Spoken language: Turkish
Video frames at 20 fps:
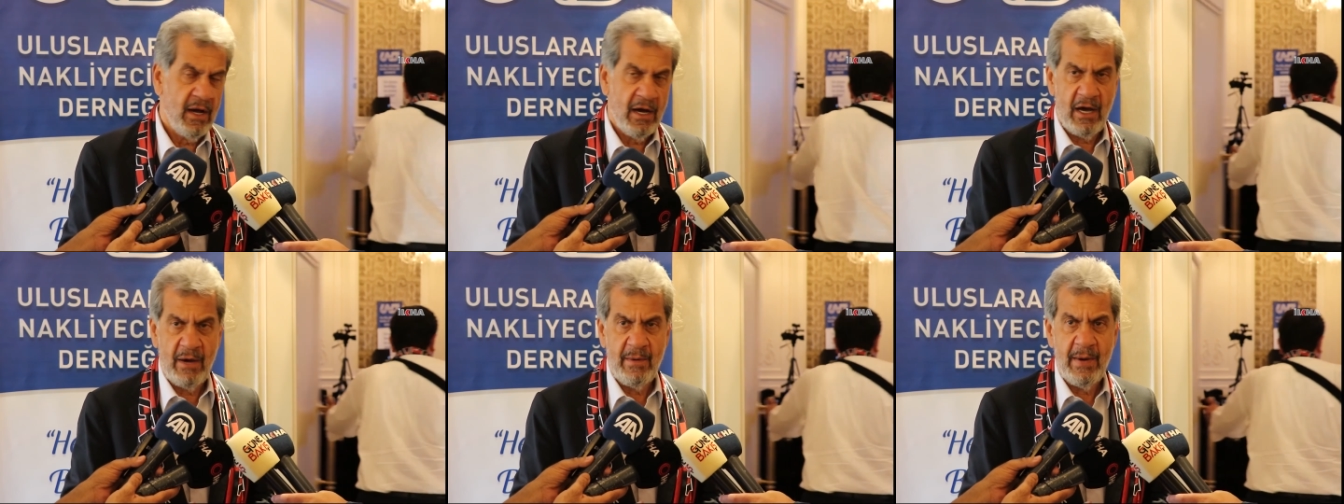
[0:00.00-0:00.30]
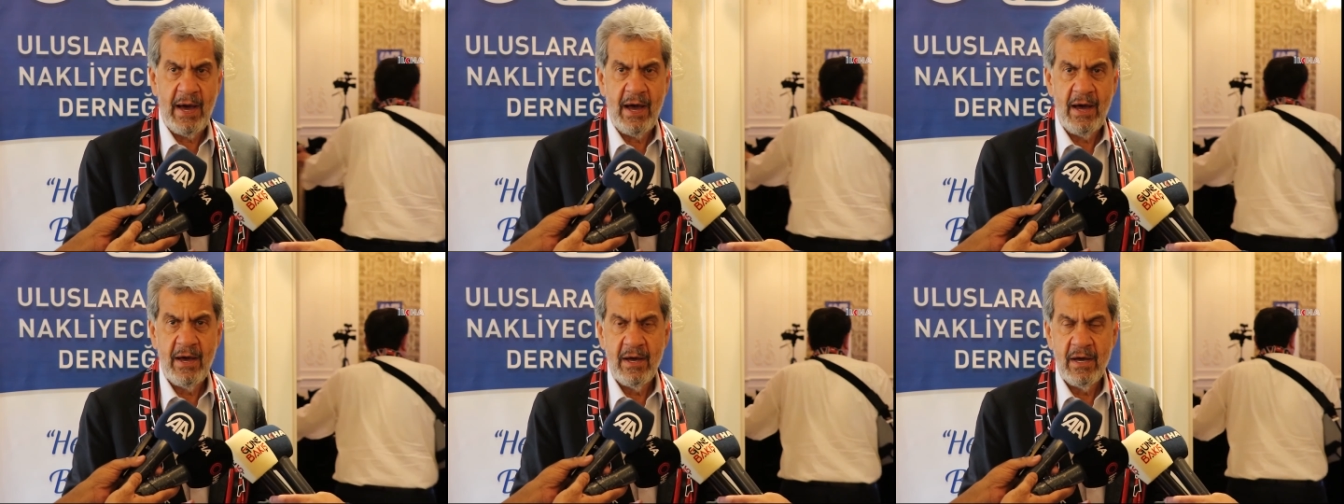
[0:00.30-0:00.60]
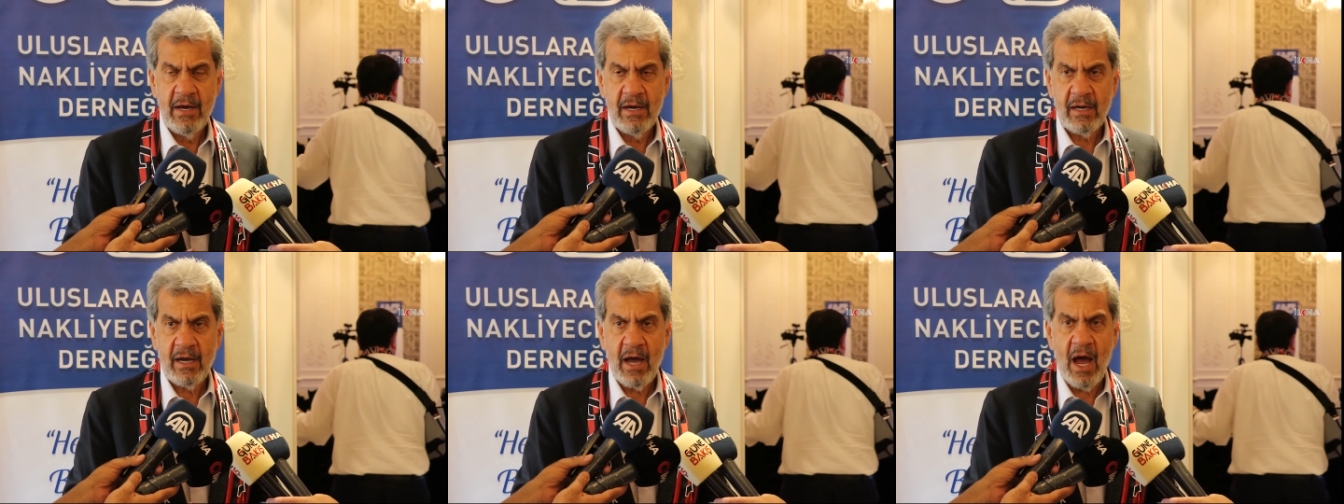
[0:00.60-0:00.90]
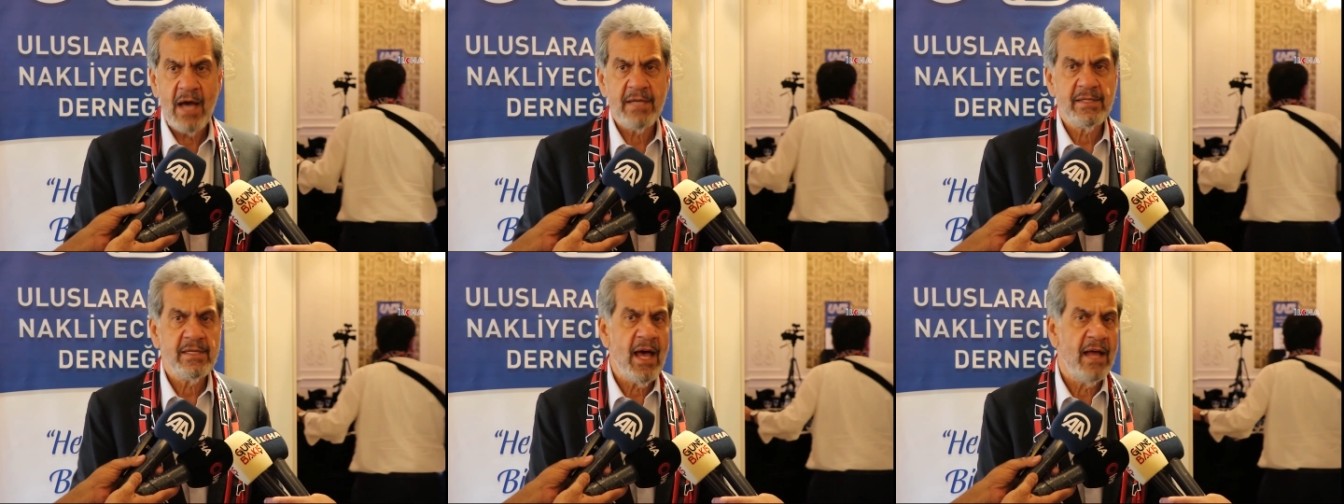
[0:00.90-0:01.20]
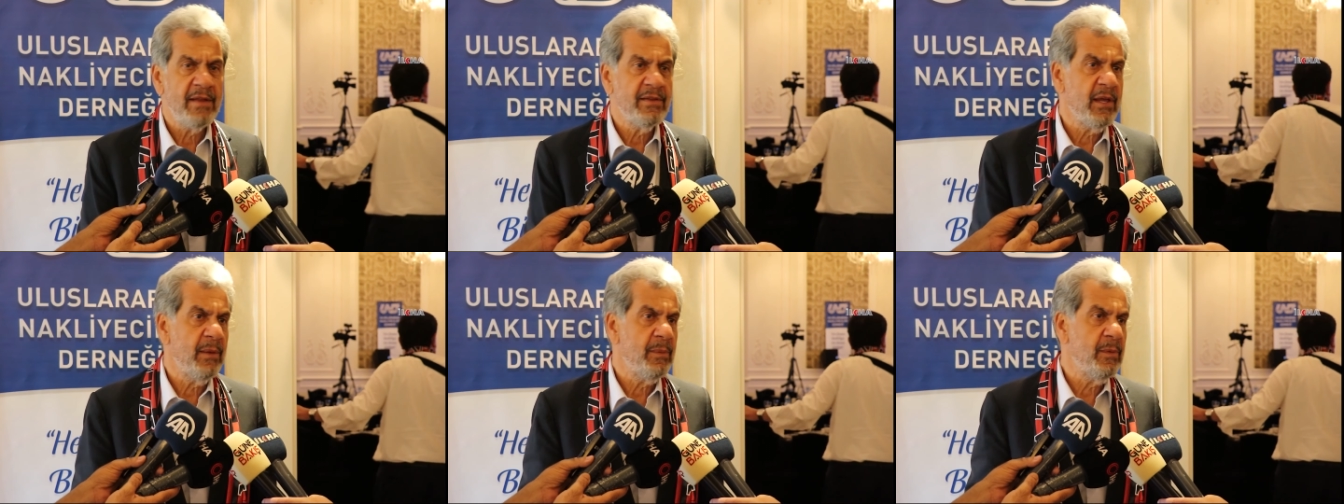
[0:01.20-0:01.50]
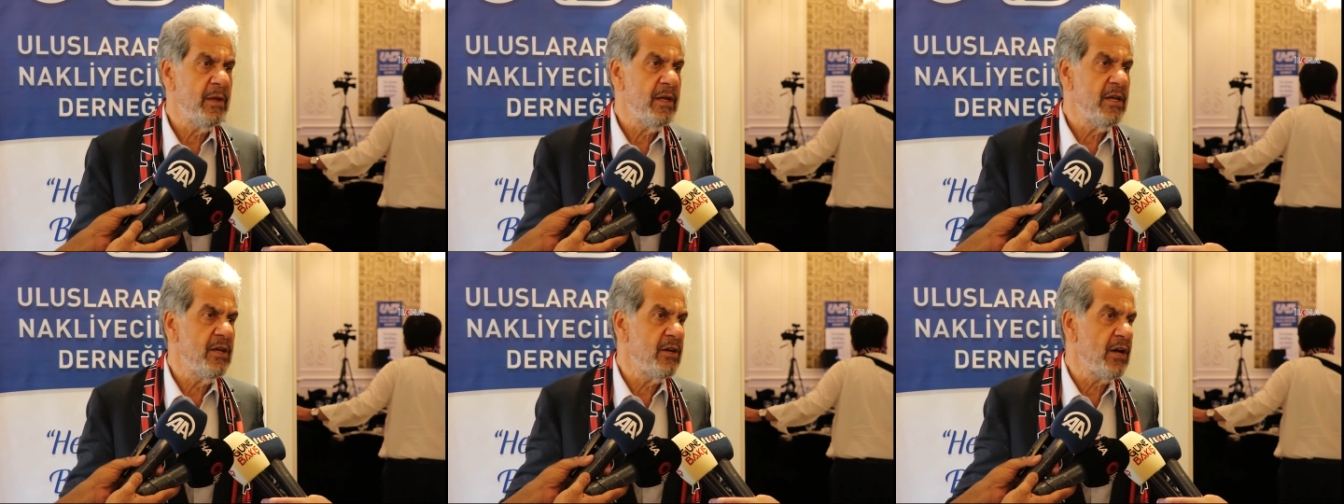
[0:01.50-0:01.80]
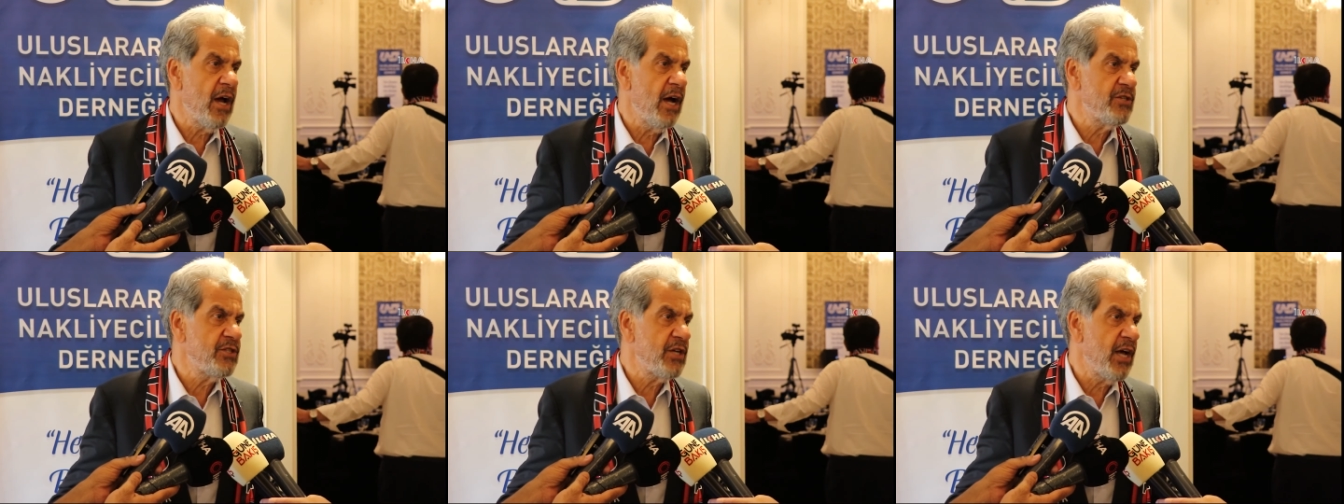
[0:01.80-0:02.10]
Ama Gaziantep'in
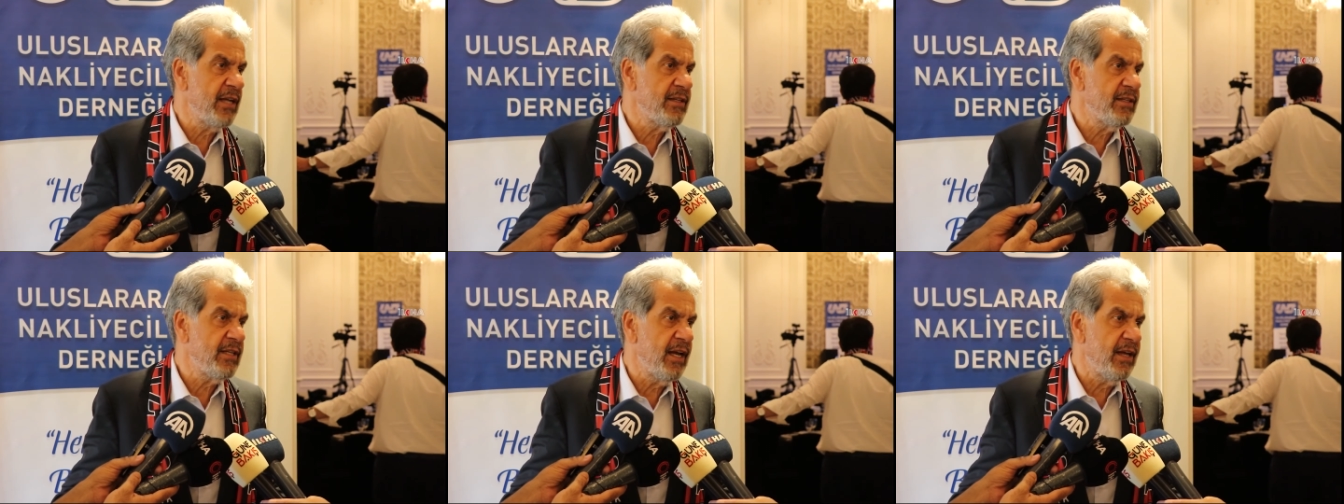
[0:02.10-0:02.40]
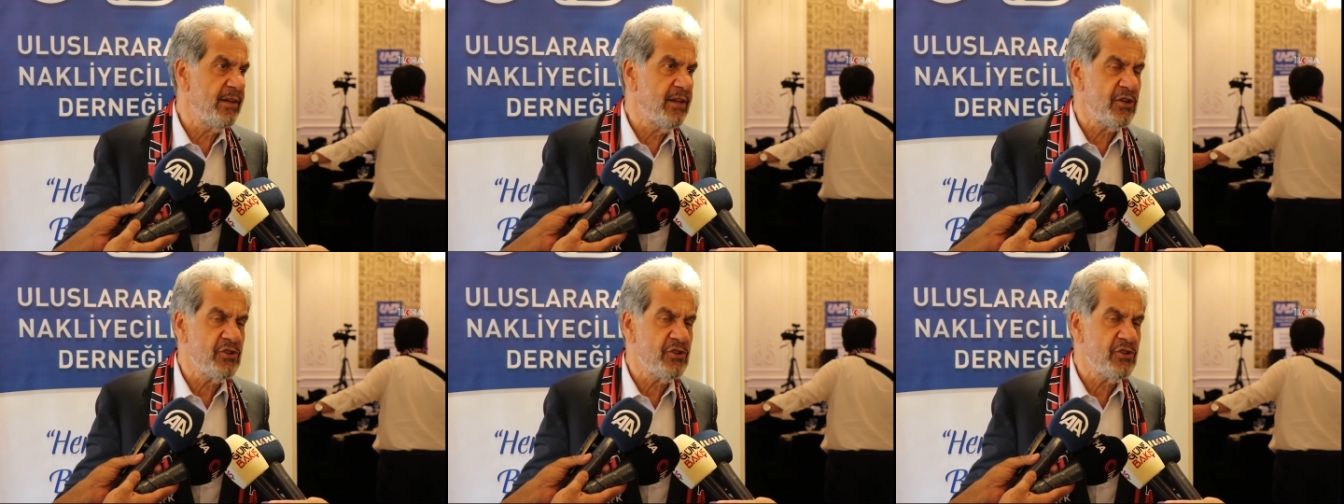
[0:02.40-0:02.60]
ihracatına